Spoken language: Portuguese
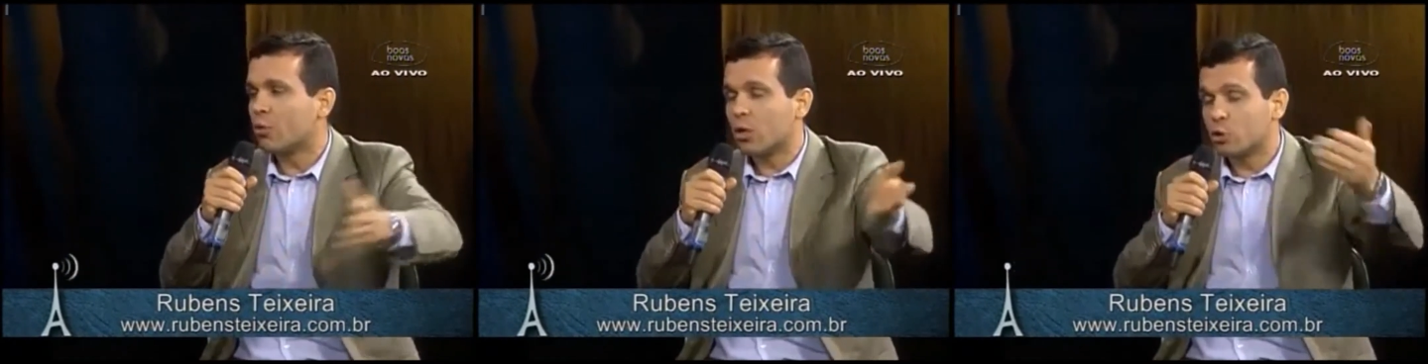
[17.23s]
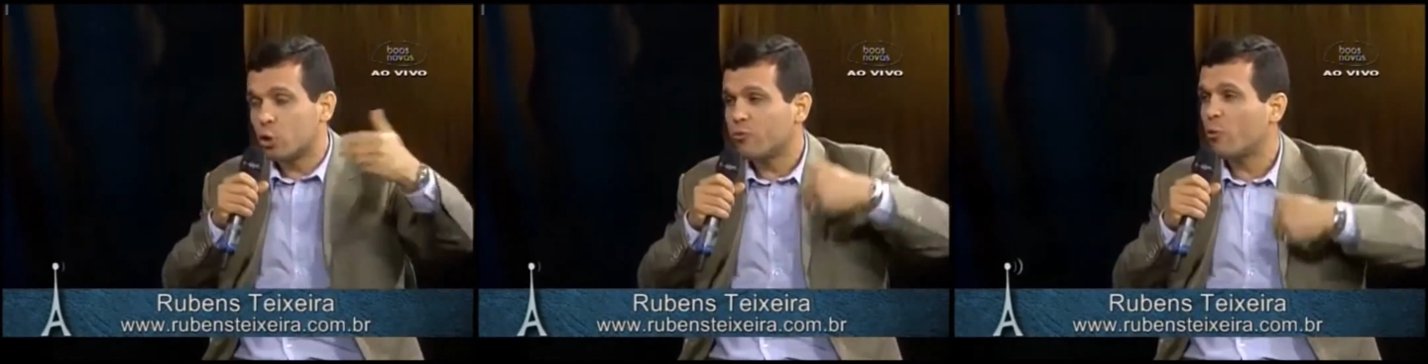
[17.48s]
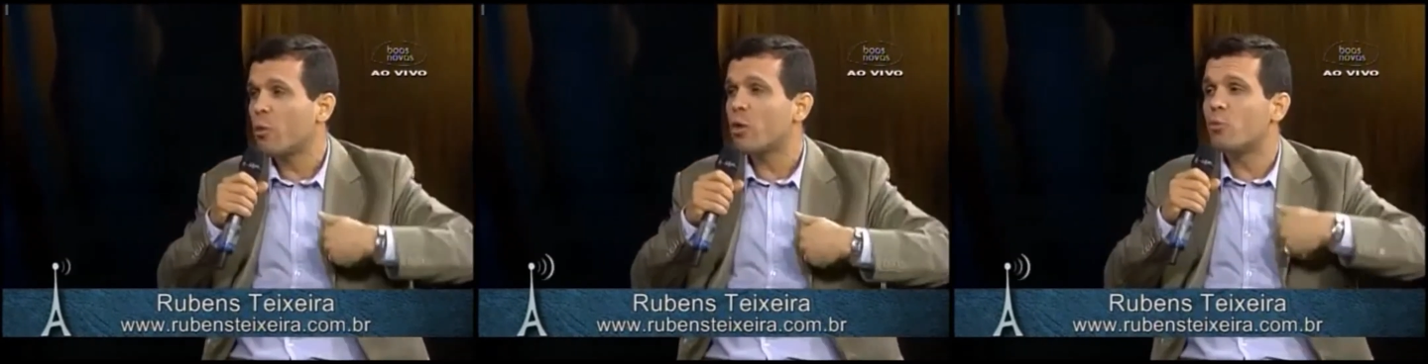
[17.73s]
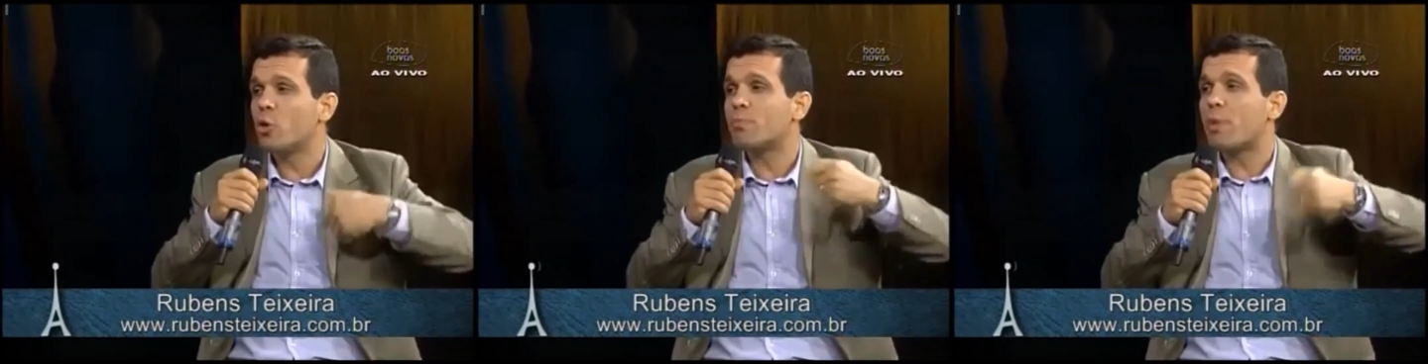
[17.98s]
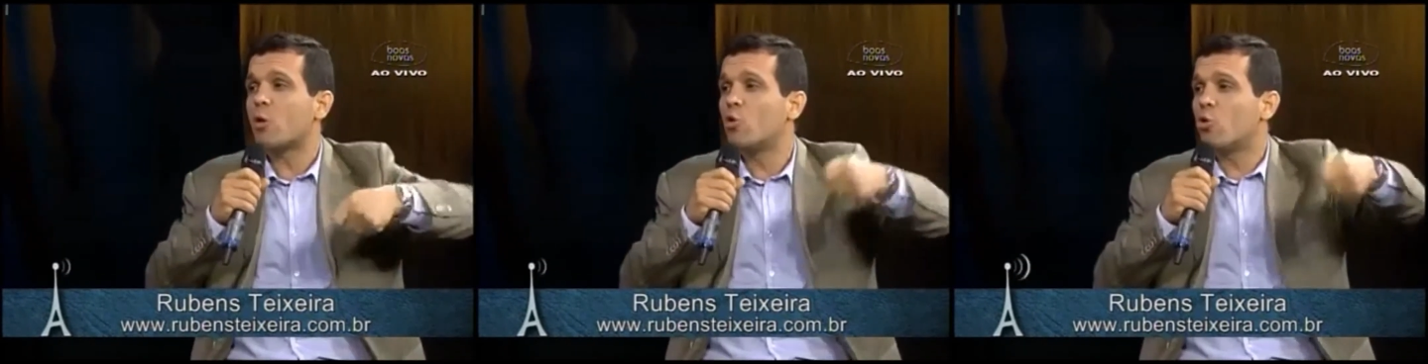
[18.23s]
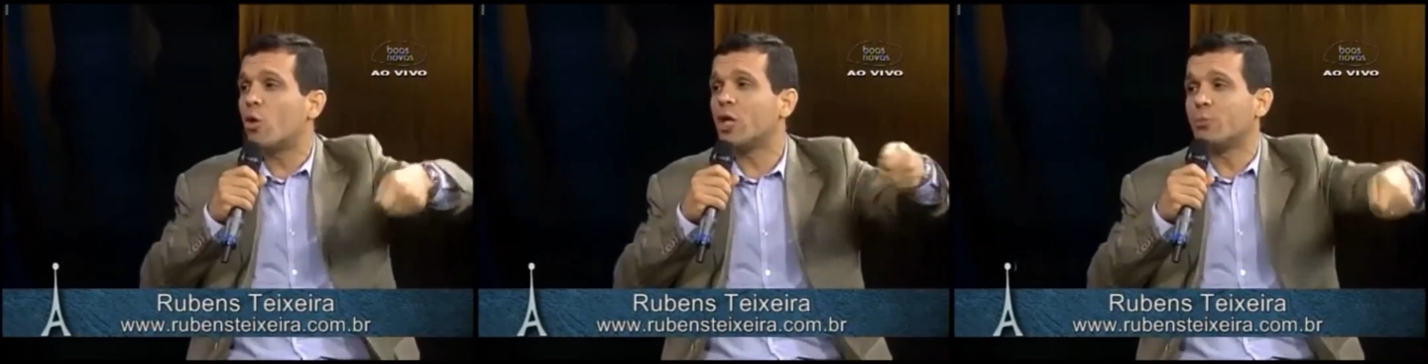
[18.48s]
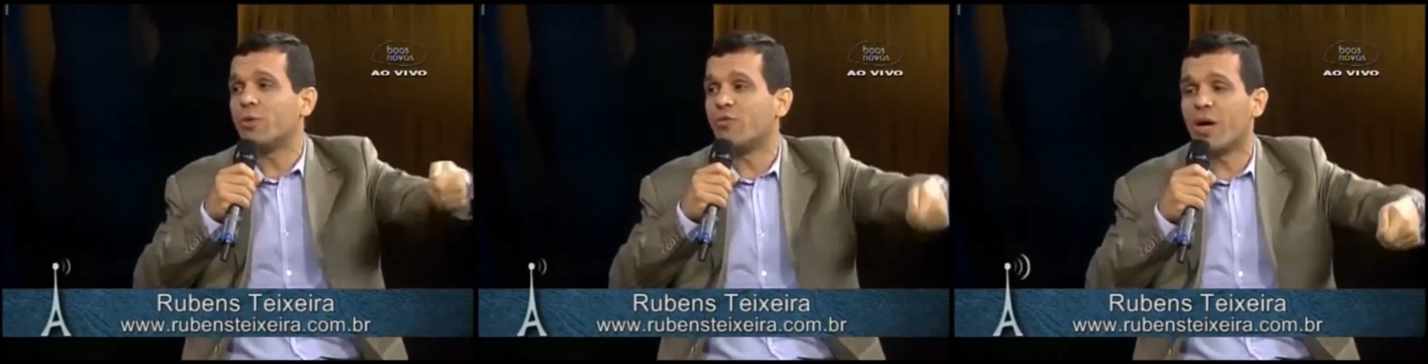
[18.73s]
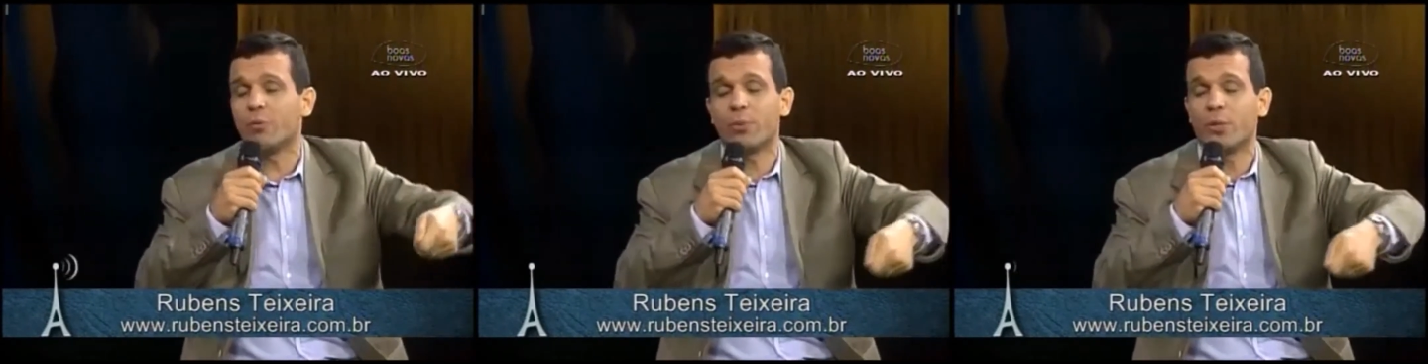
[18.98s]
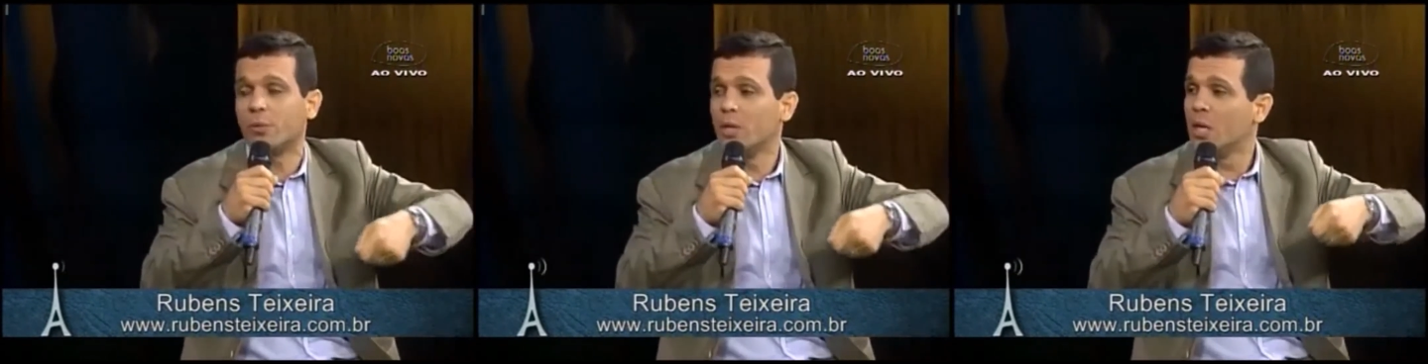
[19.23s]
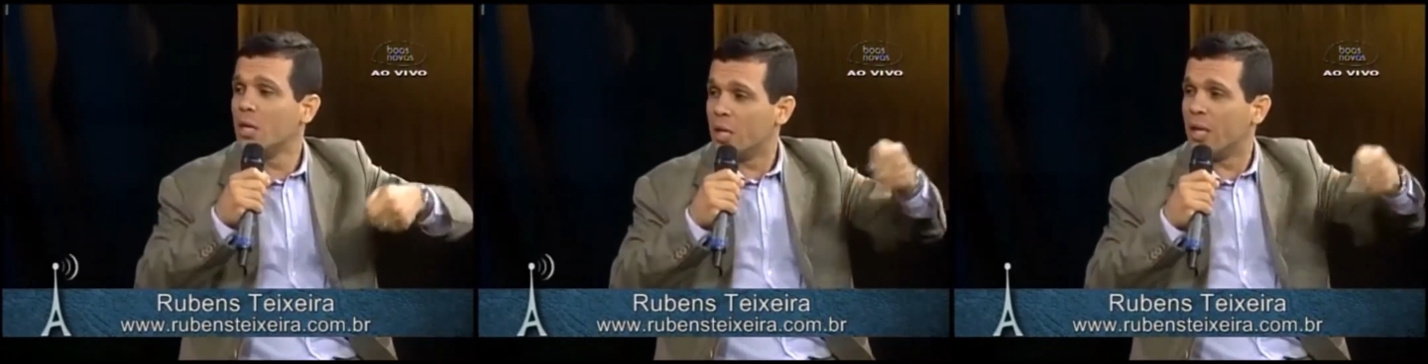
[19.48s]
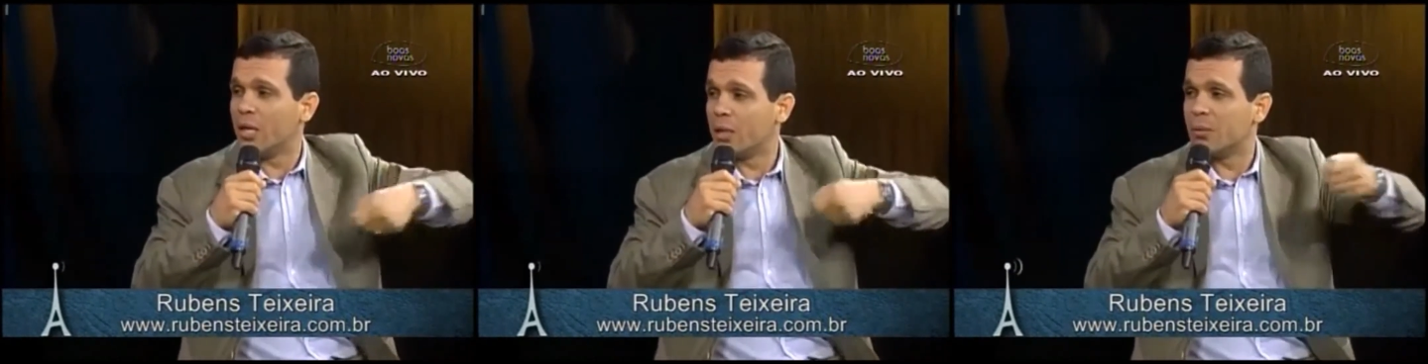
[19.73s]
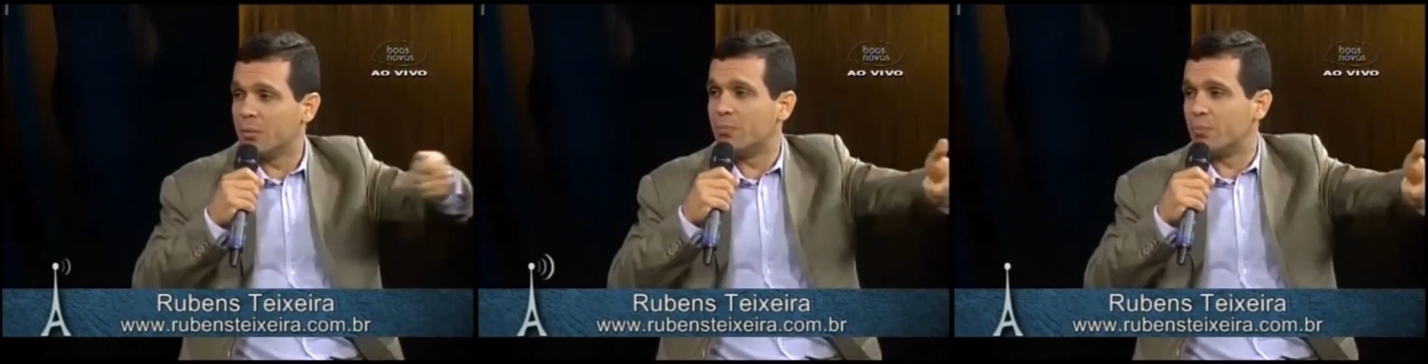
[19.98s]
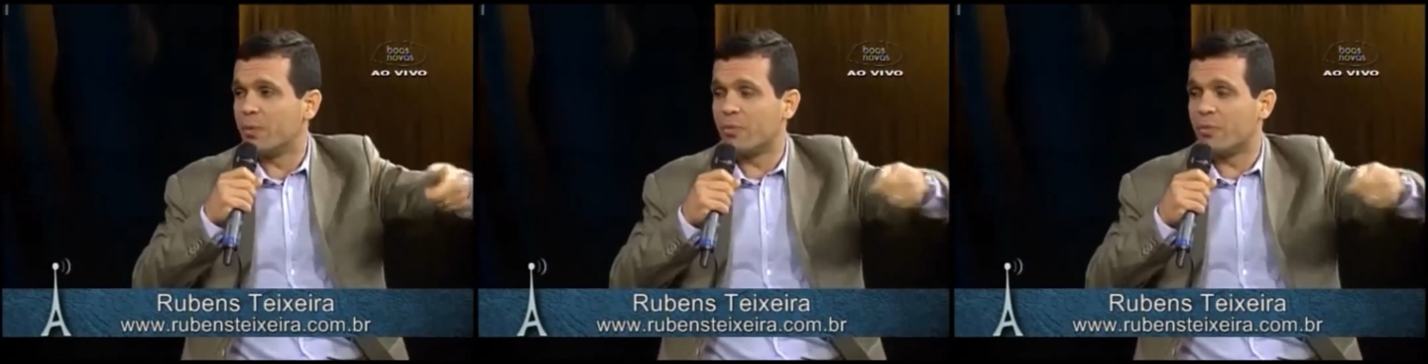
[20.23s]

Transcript: Corajoso foi meu irmão que pagou o colégio privado pra, é,